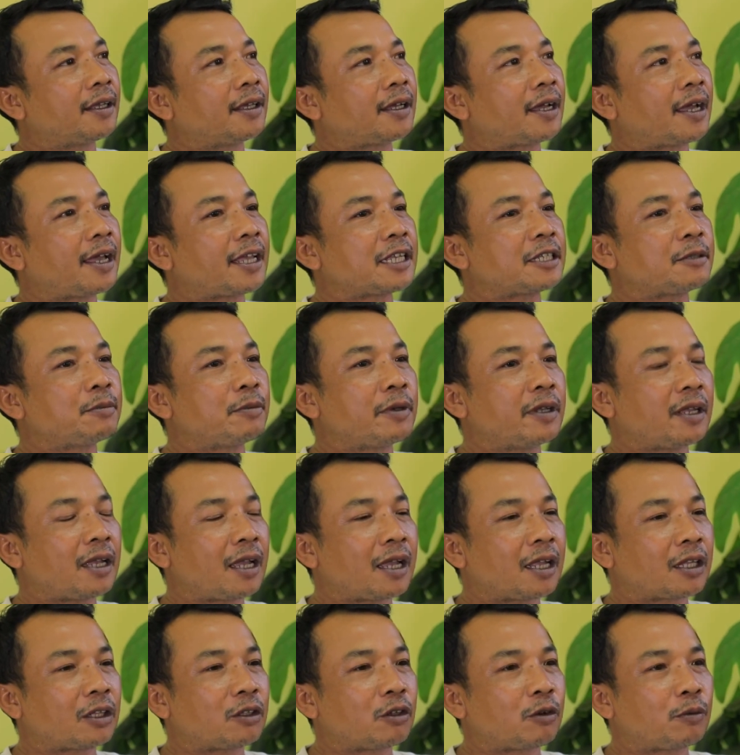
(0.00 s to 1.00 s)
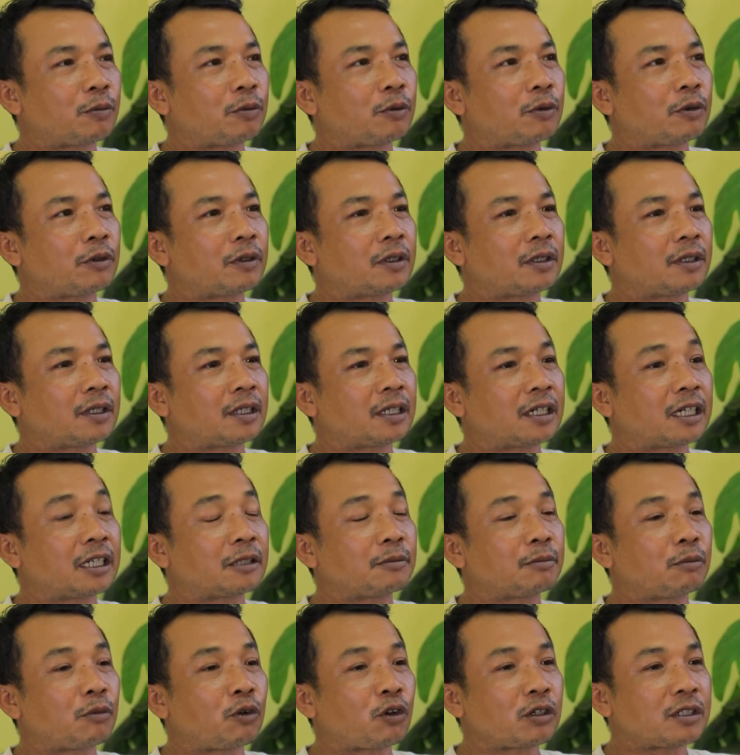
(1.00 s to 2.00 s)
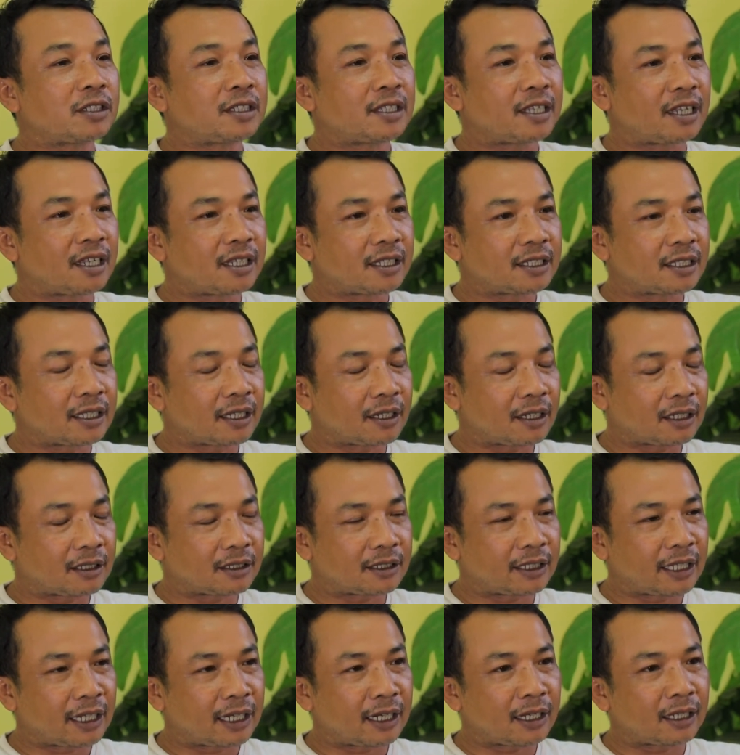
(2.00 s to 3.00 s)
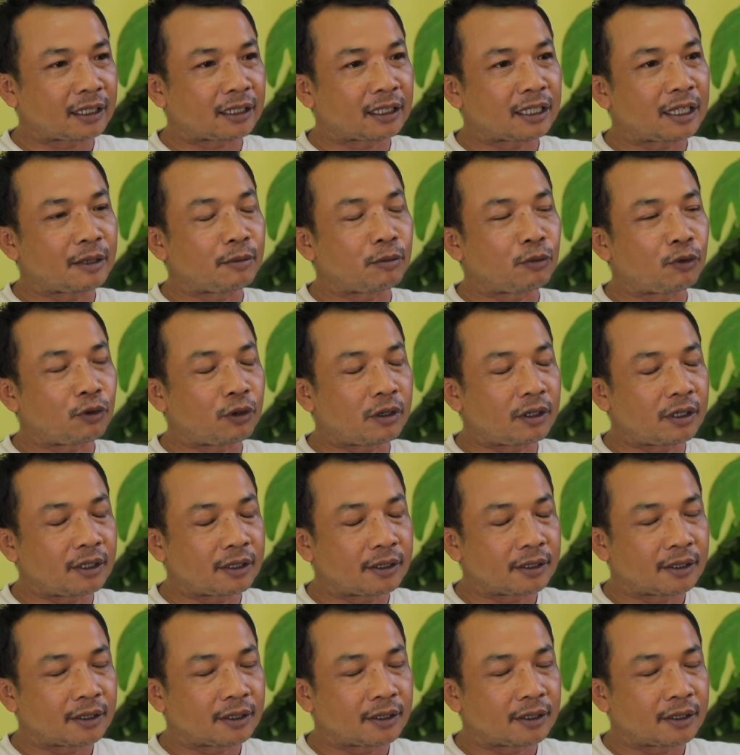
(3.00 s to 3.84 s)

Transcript: KSB ataupun dekat MOS ya, Serang Timur.